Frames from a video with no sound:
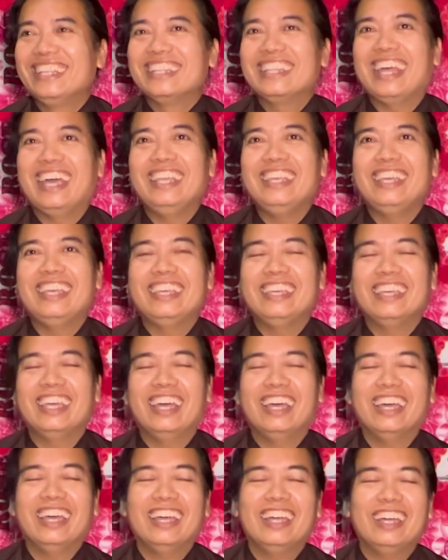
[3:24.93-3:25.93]
tại vì
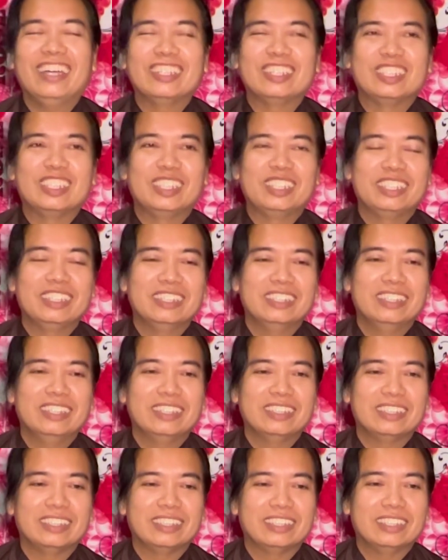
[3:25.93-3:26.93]
à,
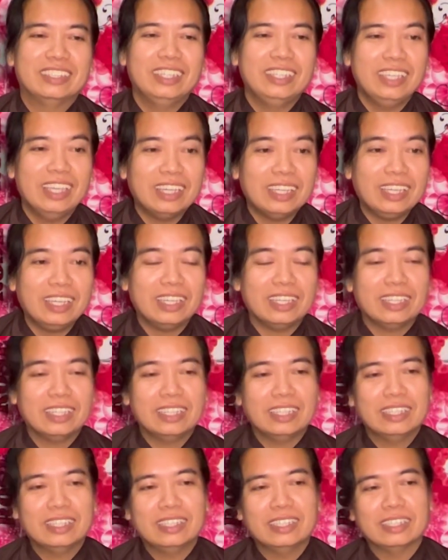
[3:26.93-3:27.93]
thứ nhất á
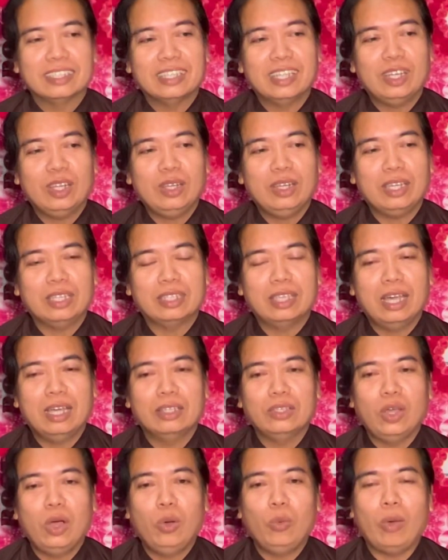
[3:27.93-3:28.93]
ta nói là
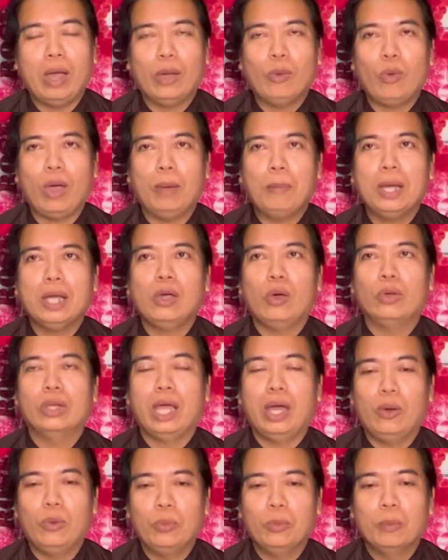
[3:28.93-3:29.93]
nhân vô quạng quả bất hồi
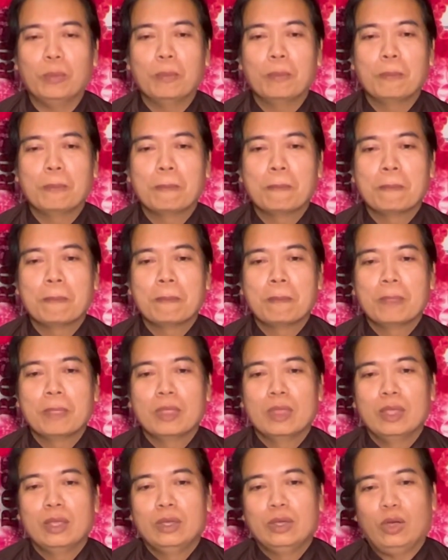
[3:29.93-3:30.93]
đầu
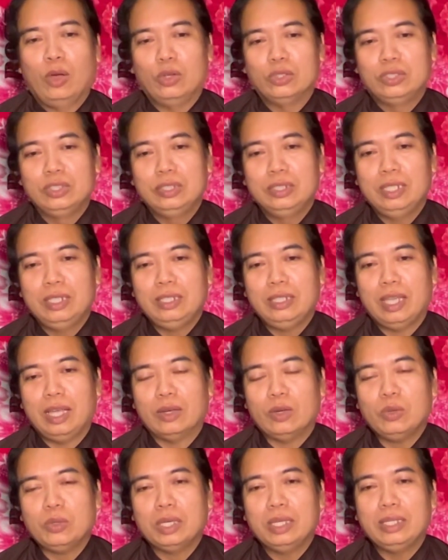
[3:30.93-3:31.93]
hồi xưa đến
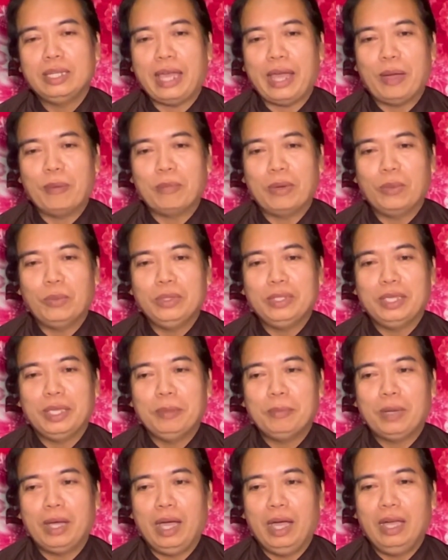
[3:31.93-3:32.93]
giờ có khi nào mà quý
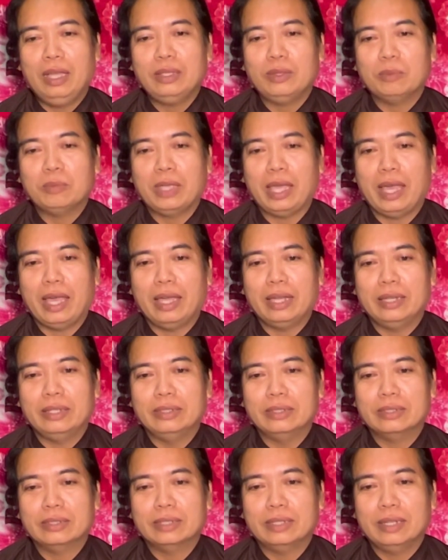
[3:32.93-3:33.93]
vị mà ở trong nhà
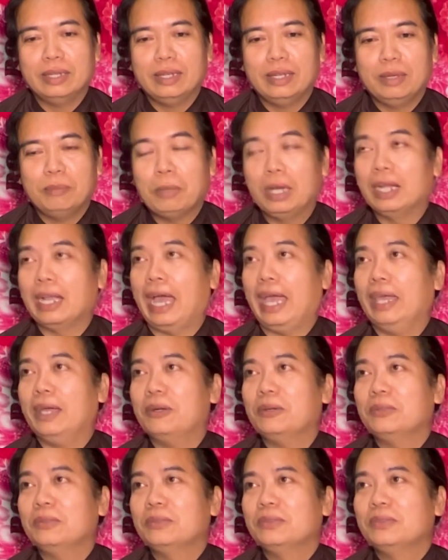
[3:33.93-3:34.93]
được uh, à, 10 ngày không